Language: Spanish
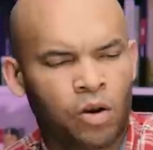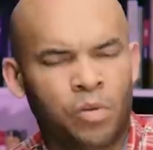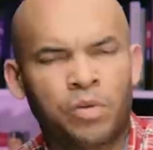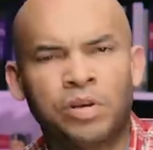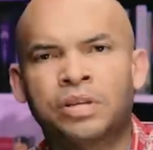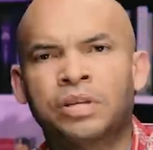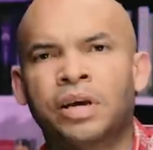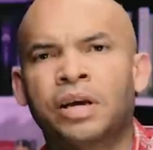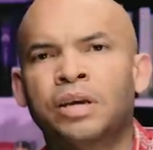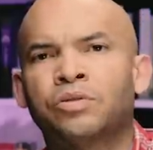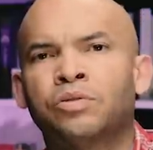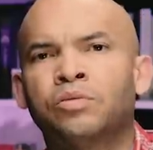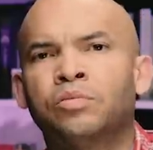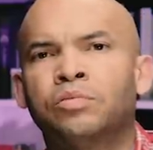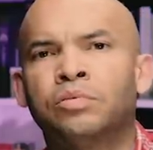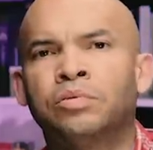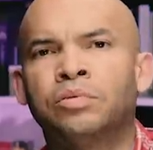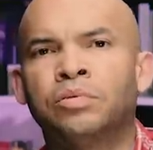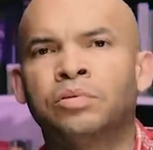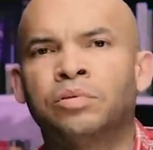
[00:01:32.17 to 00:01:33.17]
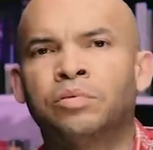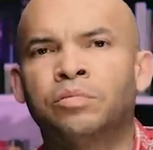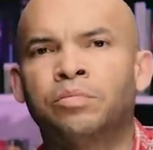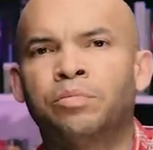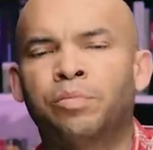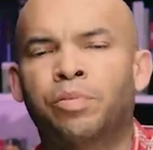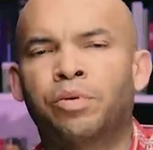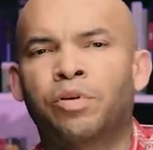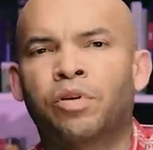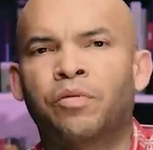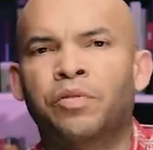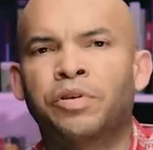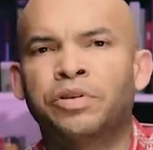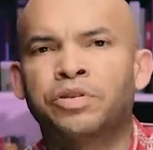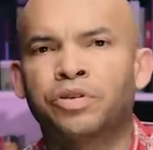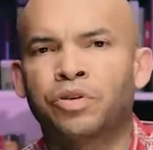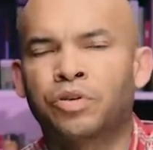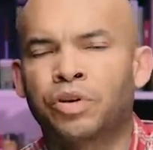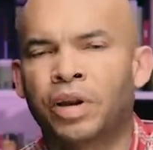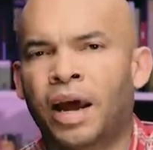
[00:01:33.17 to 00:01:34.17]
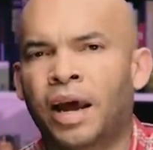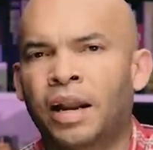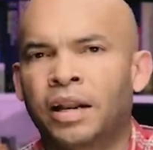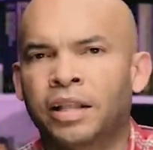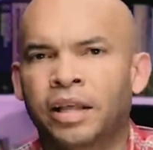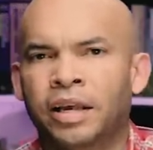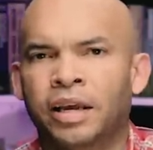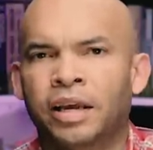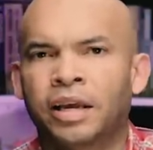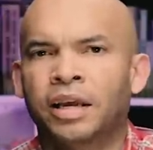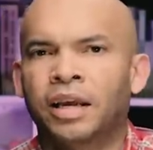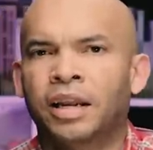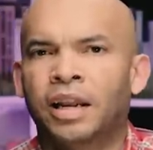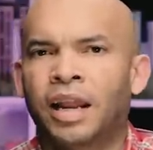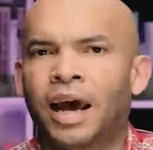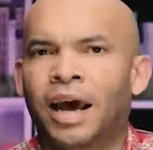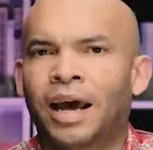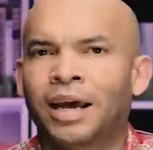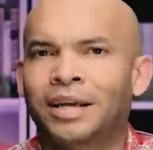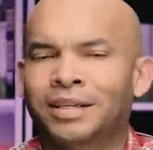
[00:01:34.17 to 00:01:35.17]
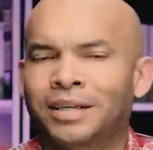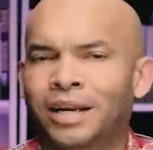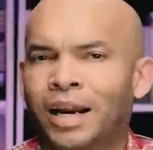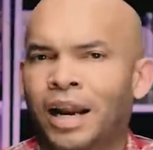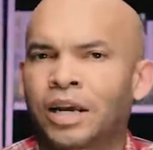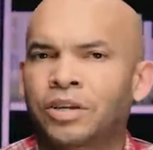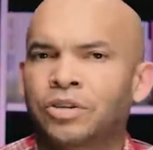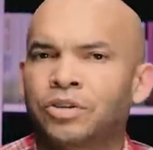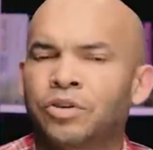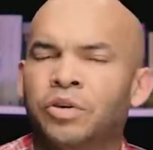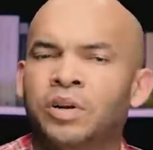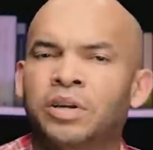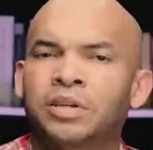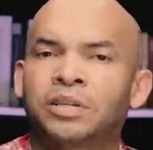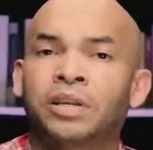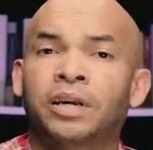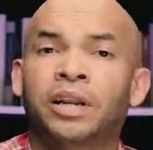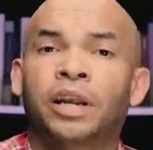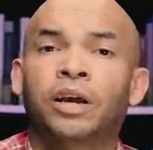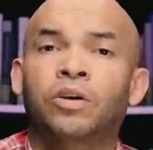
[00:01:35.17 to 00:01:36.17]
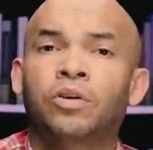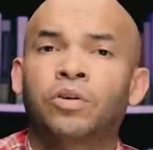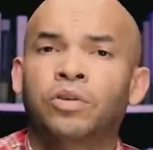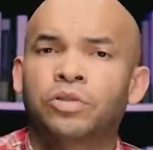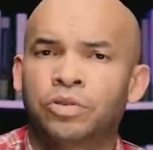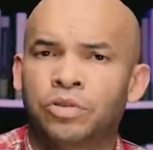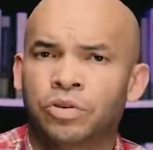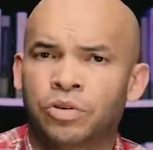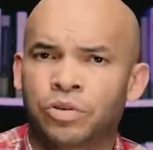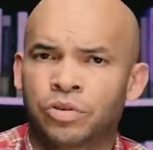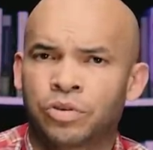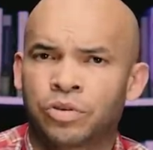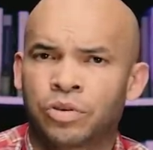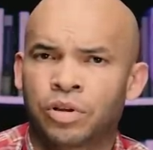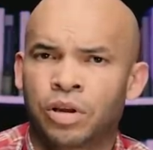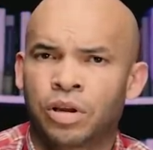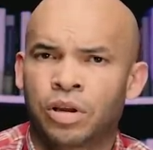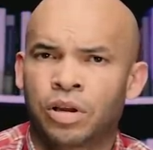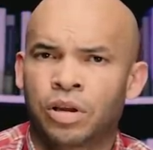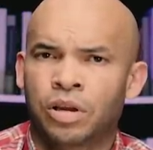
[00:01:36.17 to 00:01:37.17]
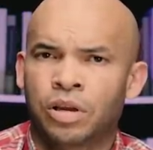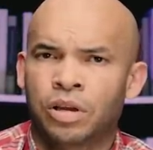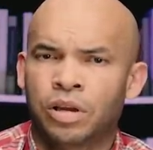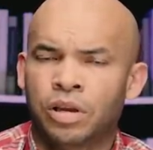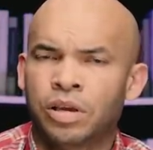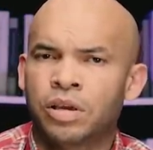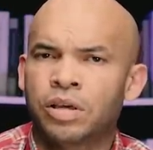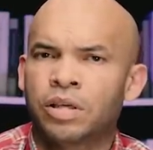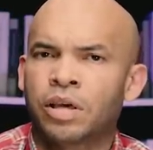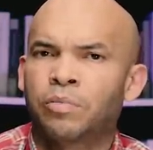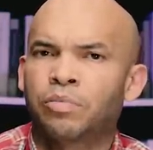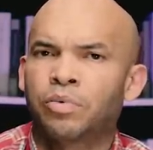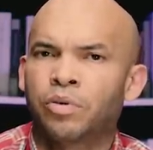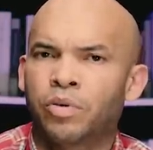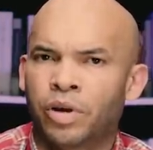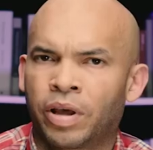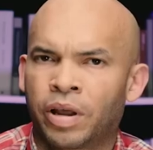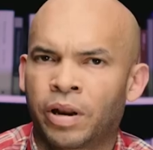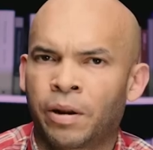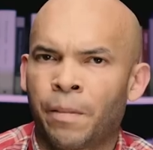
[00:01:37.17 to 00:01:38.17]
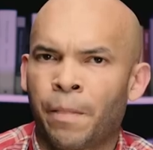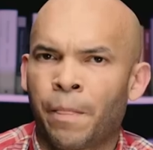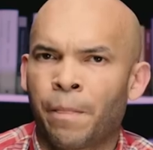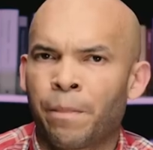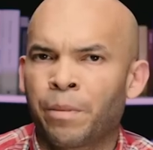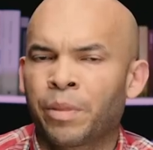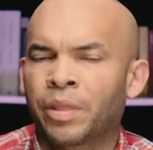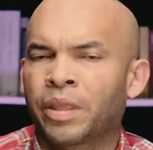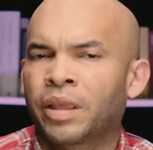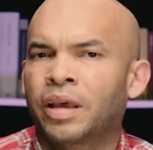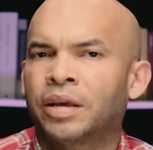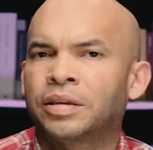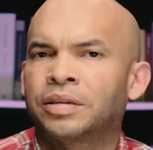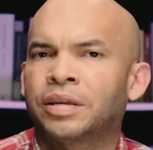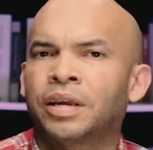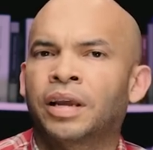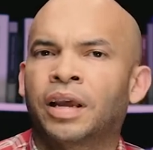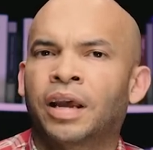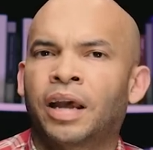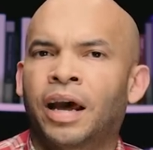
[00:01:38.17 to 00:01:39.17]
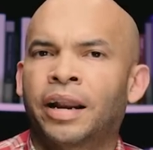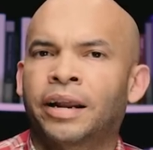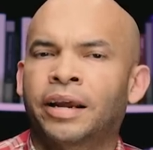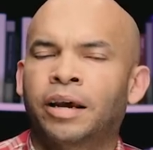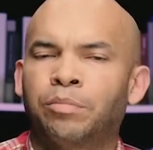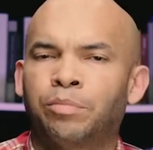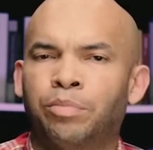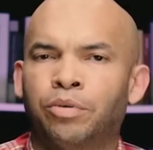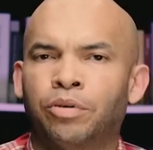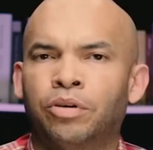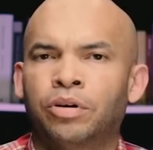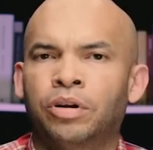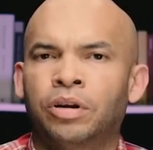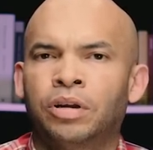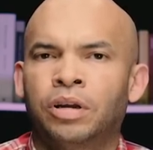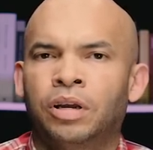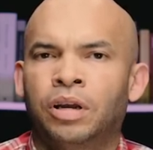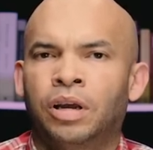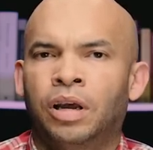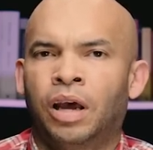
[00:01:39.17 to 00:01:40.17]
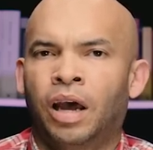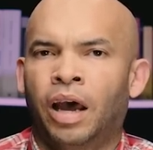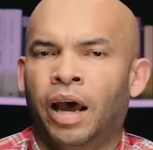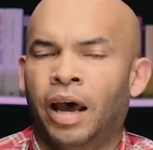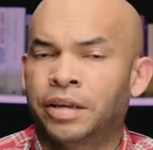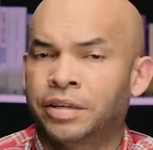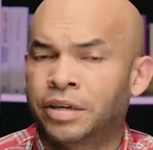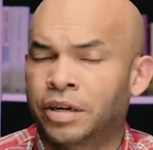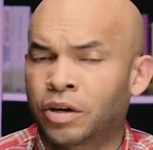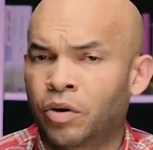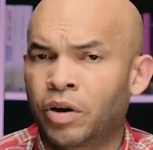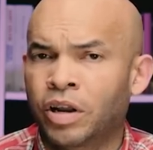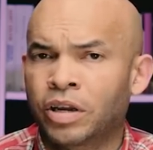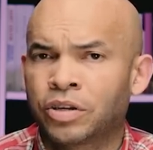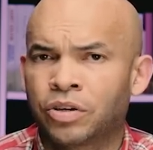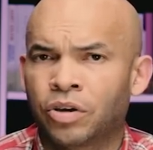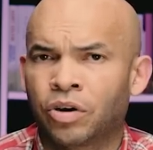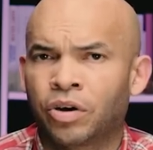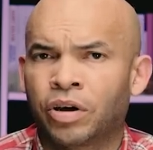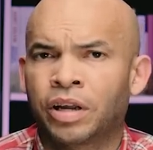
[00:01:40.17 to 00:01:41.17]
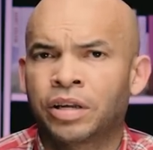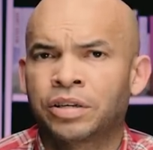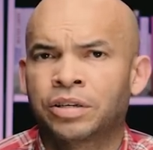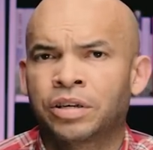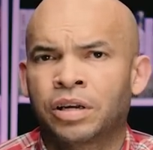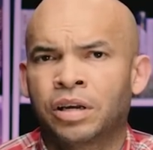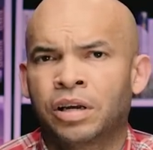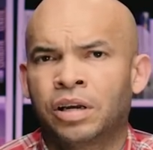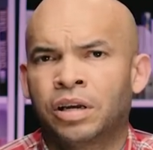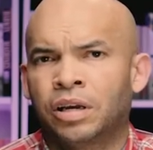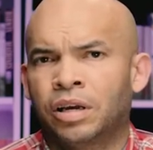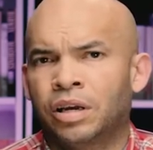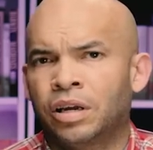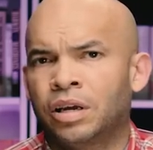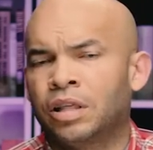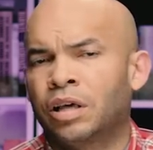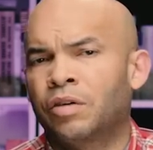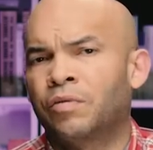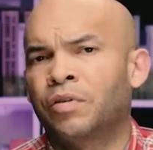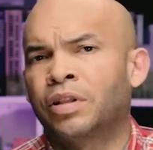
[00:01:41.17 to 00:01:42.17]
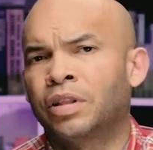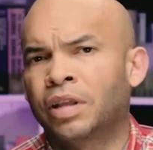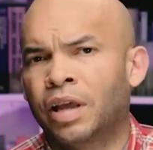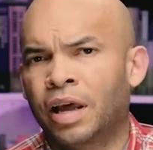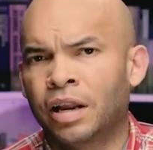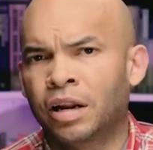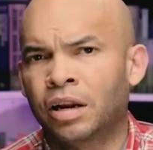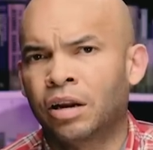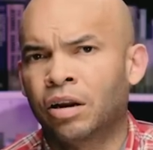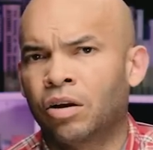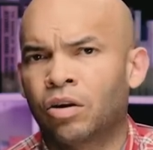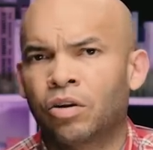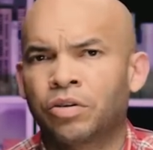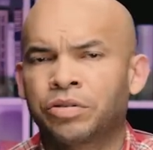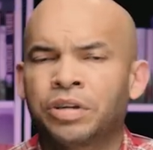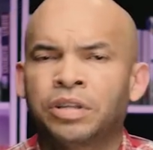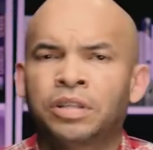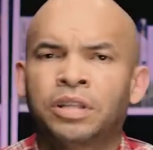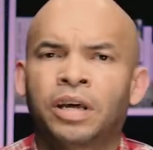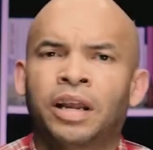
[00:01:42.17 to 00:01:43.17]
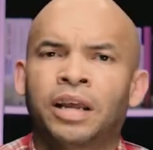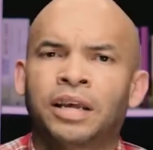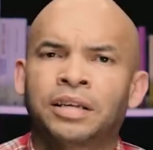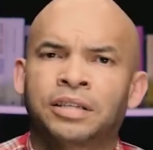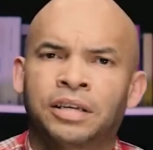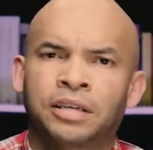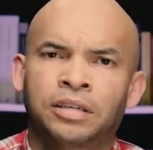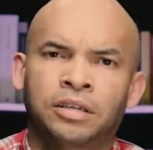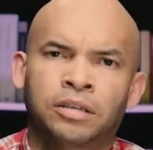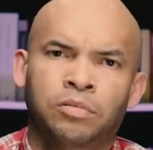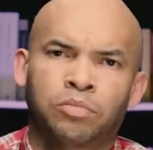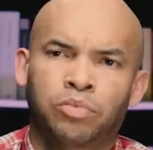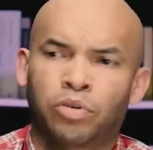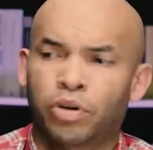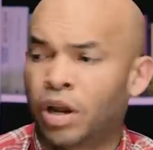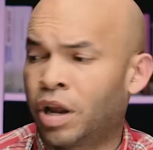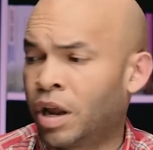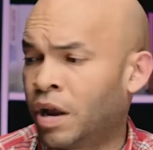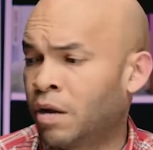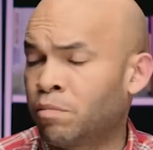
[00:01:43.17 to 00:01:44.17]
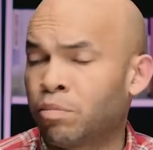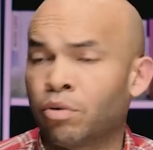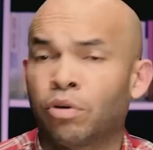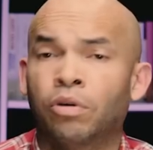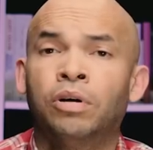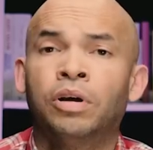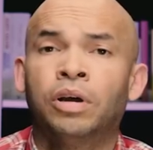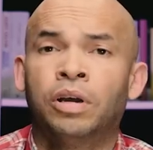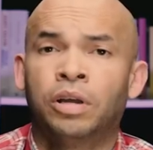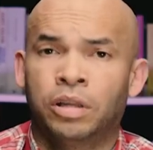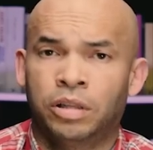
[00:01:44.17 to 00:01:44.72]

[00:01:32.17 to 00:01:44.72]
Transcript: vista es un profesional de las relaciones de negocios y de poder que se encarga por hacer conexiones y defender los intereses, por ejemplo,